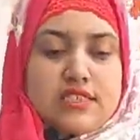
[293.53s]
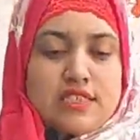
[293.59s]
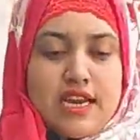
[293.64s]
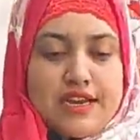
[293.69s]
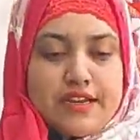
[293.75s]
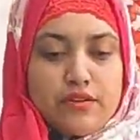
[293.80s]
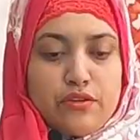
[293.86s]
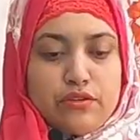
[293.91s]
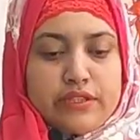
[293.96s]

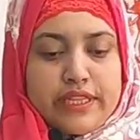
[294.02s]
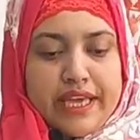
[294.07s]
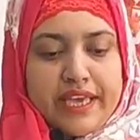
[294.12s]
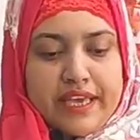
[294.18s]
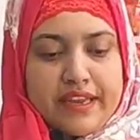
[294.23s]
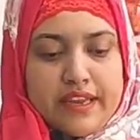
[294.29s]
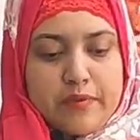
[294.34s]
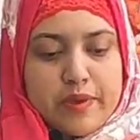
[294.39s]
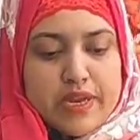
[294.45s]
শাড়িগুলো
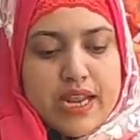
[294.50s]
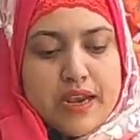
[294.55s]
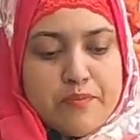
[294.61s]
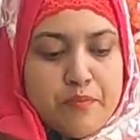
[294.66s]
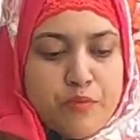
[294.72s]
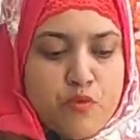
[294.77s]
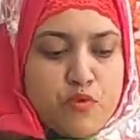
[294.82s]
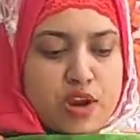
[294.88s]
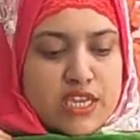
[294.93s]
দেখে নেবেন
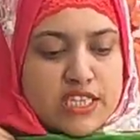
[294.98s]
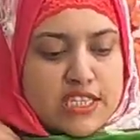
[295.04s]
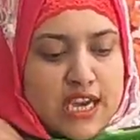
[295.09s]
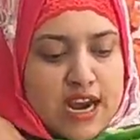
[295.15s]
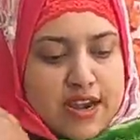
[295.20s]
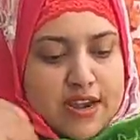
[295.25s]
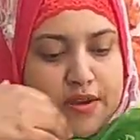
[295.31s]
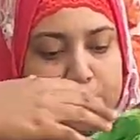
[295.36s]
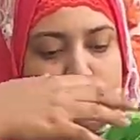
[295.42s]
আর পুরা
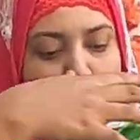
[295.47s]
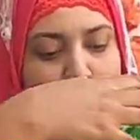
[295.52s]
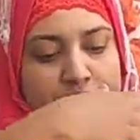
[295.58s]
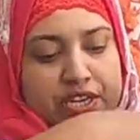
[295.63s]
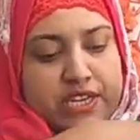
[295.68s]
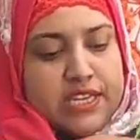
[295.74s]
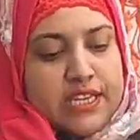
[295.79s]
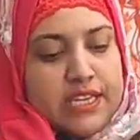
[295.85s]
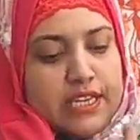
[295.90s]
শাড়ির
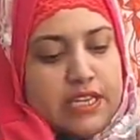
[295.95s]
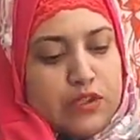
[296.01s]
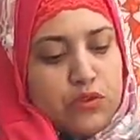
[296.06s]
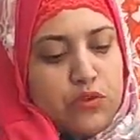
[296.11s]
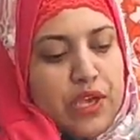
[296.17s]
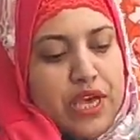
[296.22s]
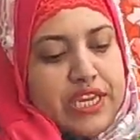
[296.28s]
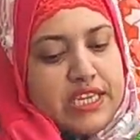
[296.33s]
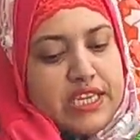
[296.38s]
বডিটাই
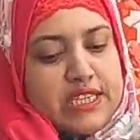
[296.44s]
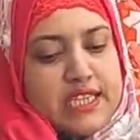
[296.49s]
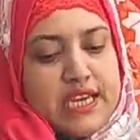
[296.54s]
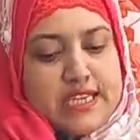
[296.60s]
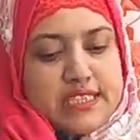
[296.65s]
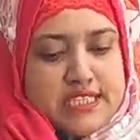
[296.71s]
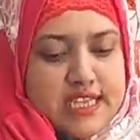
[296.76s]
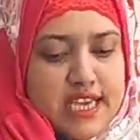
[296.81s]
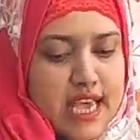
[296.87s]
কিন্তু এইটা
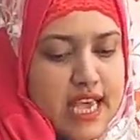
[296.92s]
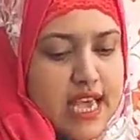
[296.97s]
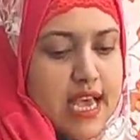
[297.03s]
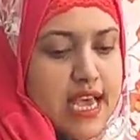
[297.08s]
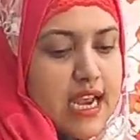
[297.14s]
থাকছে